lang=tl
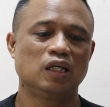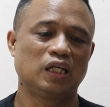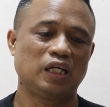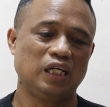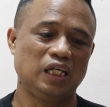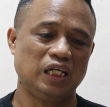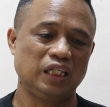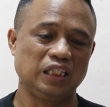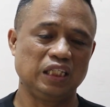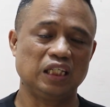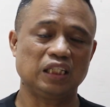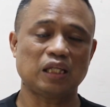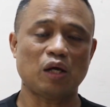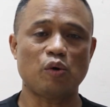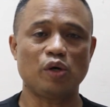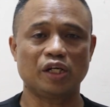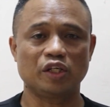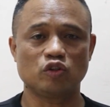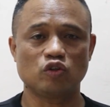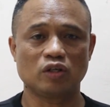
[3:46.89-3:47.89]
kaya
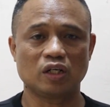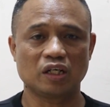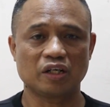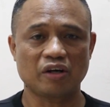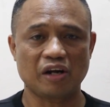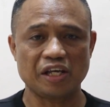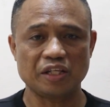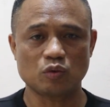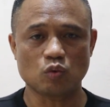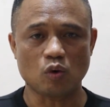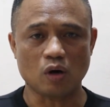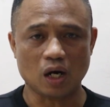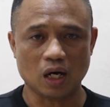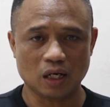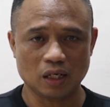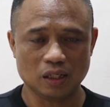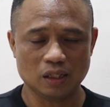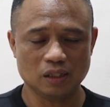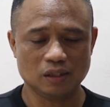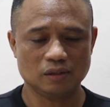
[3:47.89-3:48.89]
tinatawag ito na Great
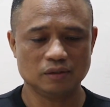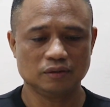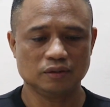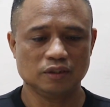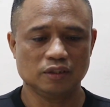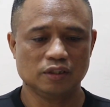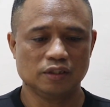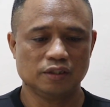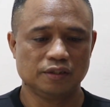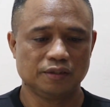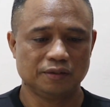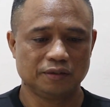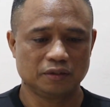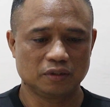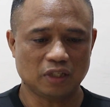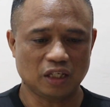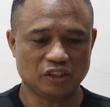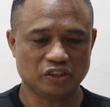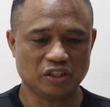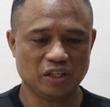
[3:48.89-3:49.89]
War
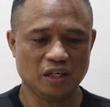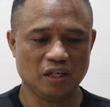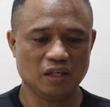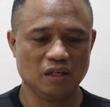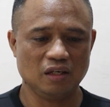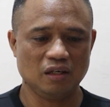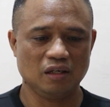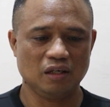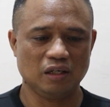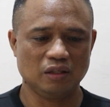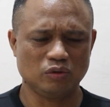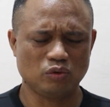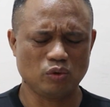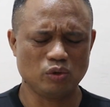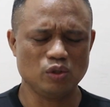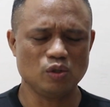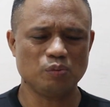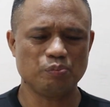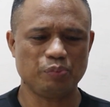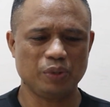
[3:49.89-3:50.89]
kasi ito
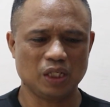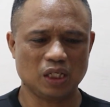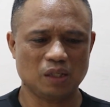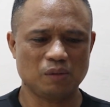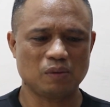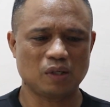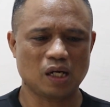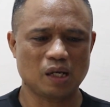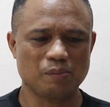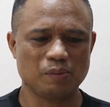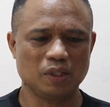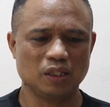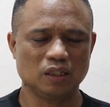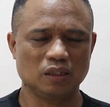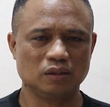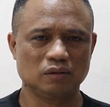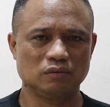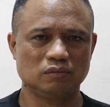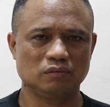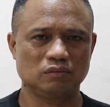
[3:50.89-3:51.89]
yung
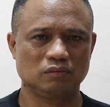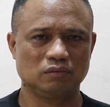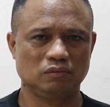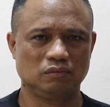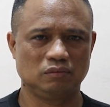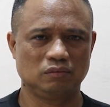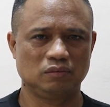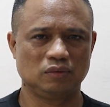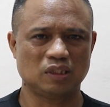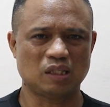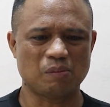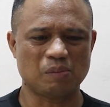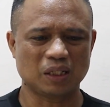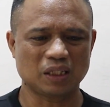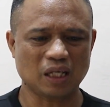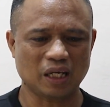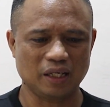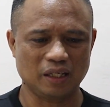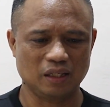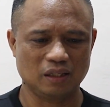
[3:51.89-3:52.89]
pinakamaraming
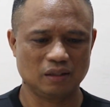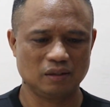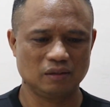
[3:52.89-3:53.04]
namatay.